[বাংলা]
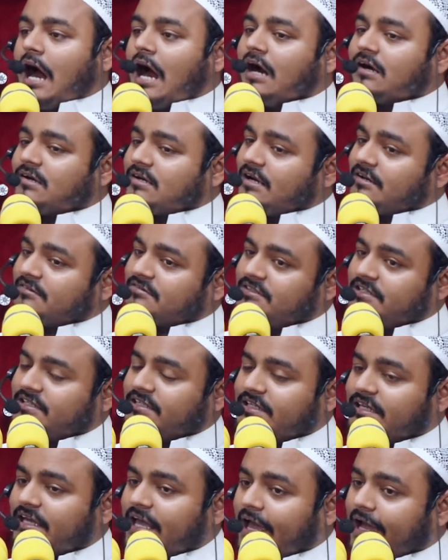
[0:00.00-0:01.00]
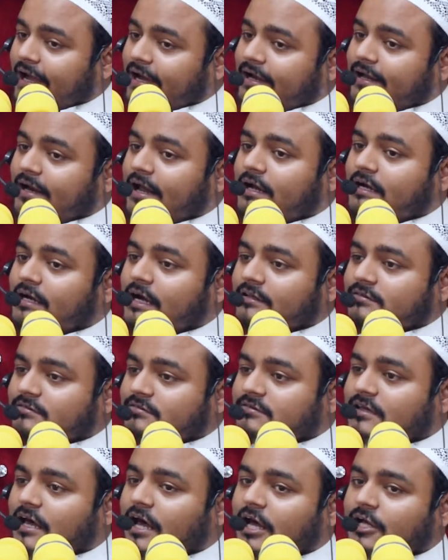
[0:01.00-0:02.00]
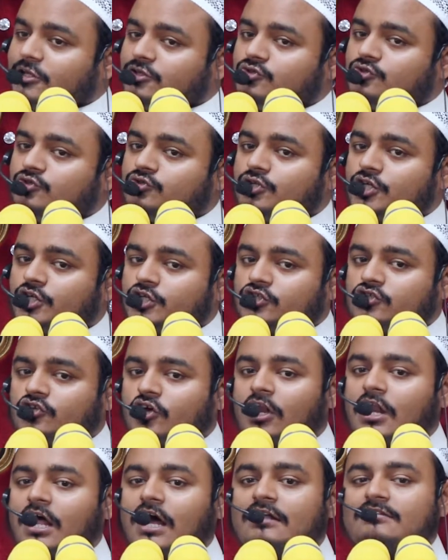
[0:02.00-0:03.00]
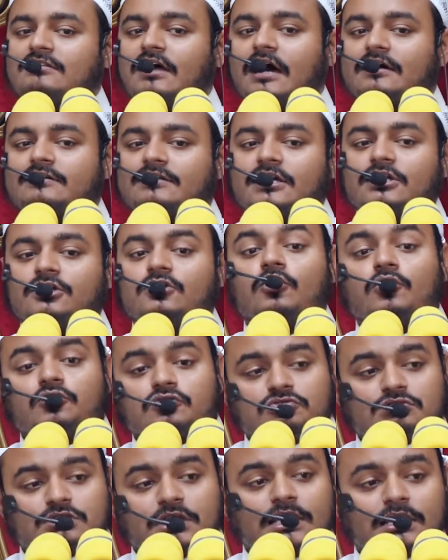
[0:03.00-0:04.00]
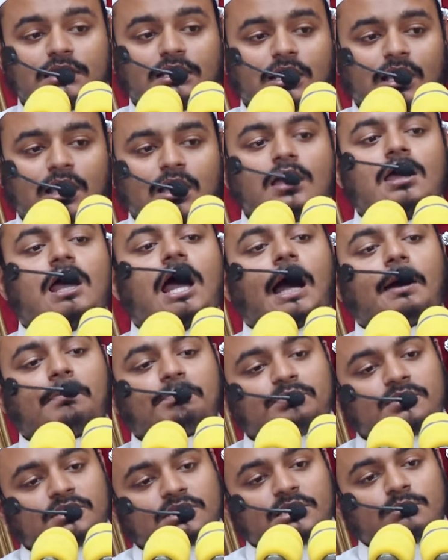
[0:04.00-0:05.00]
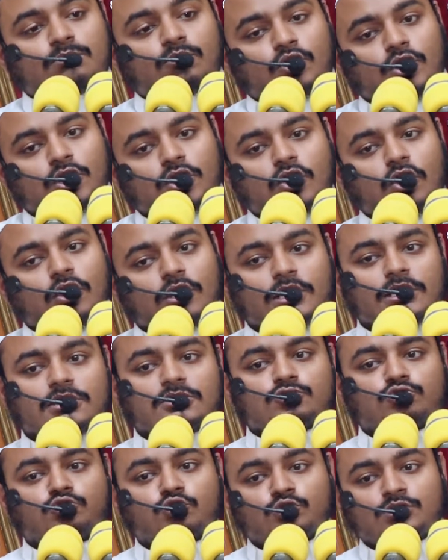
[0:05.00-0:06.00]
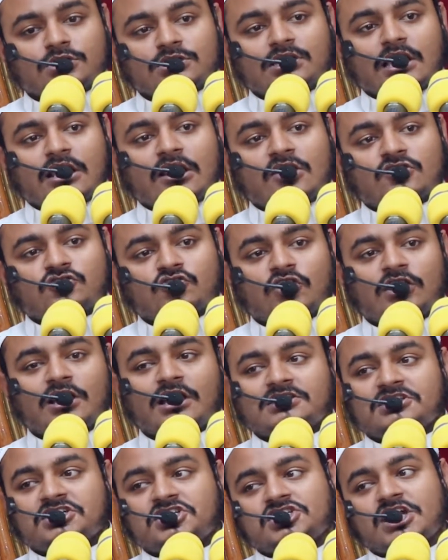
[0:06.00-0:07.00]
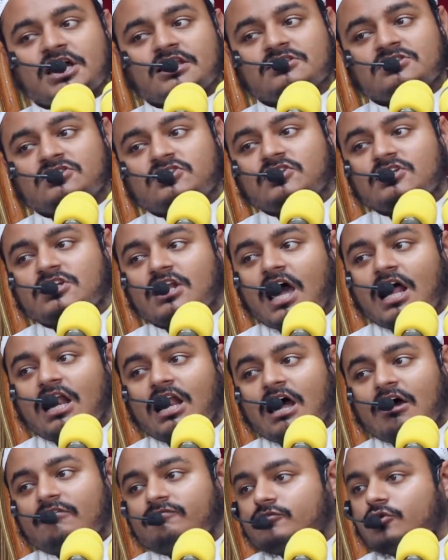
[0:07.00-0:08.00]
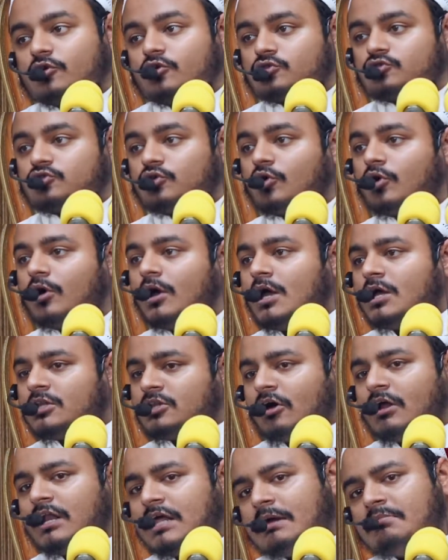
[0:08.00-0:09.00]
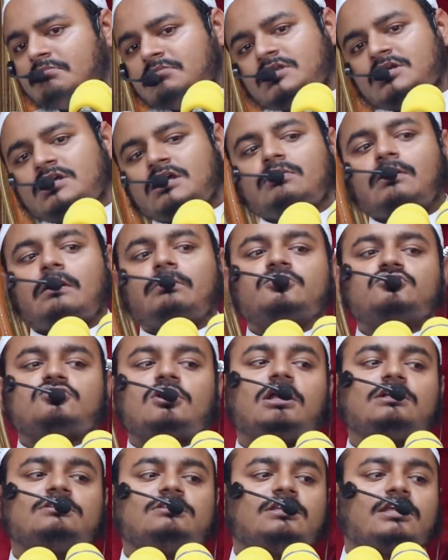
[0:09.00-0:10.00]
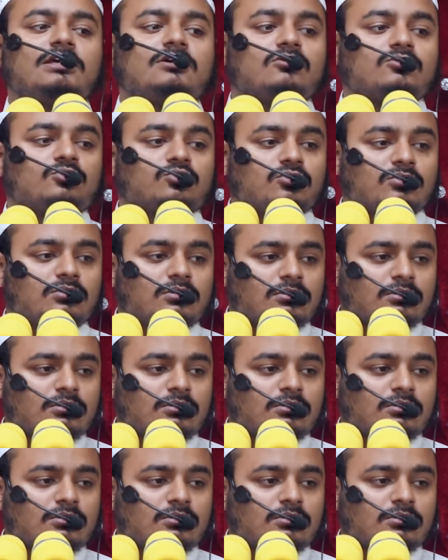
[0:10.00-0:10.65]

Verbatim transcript: আট আর তিনে এক রাকাত তাহাজ্জুদের সলাত আদায় করতেন আপনি কি মনে করেন যদি তারা সলাতে শান্তি না লাভ করত তাহলে এমনি এইভাবে সলাত আদায় করত